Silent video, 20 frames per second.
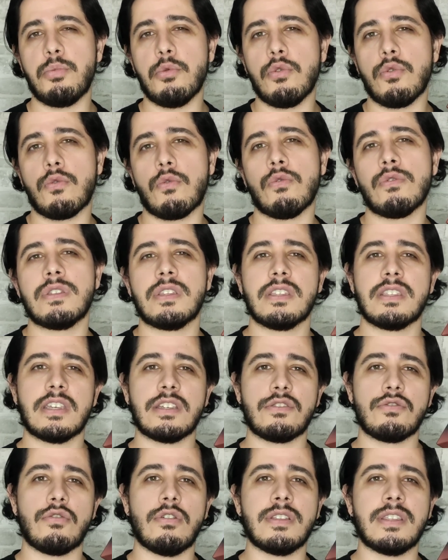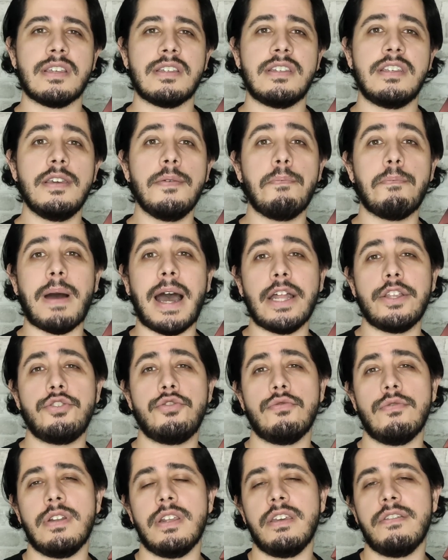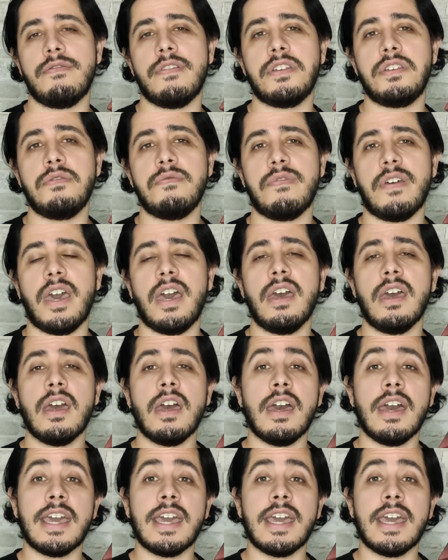por conta das notas de patchouli e vetiver